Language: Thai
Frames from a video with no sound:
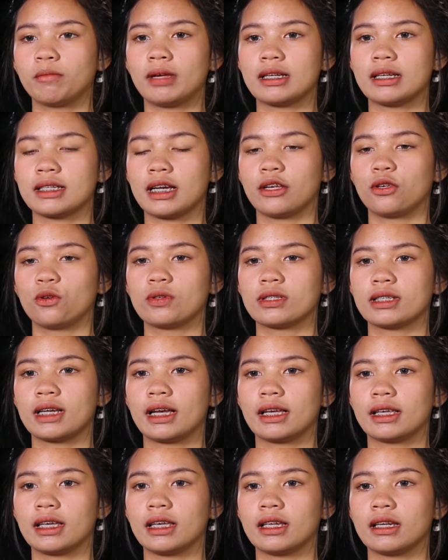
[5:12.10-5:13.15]
แม่ใช้อยู่ใช้
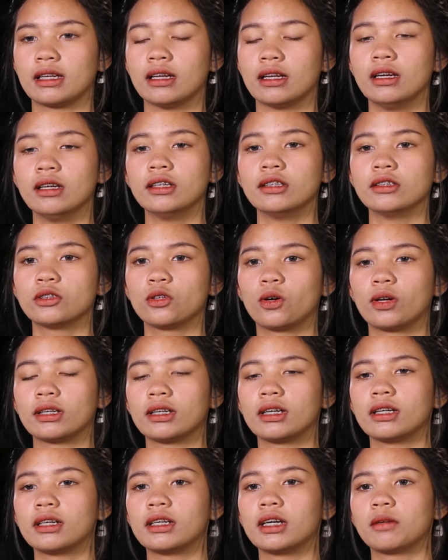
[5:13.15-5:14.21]
กินส่วน
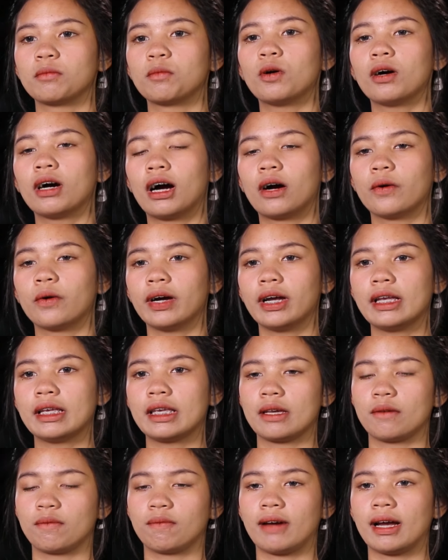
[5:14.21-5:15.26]
เงินเดือนพวกเขาให้
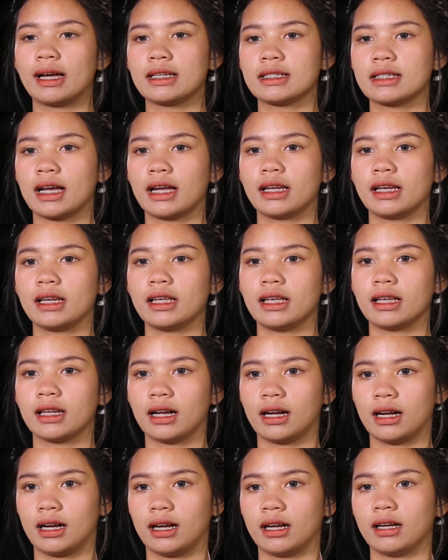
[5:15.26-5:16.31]
เก็บไว้ใช้หนี้
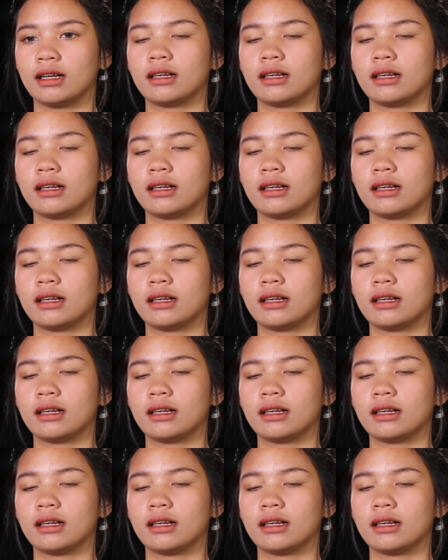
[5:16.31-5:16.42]
นะคะ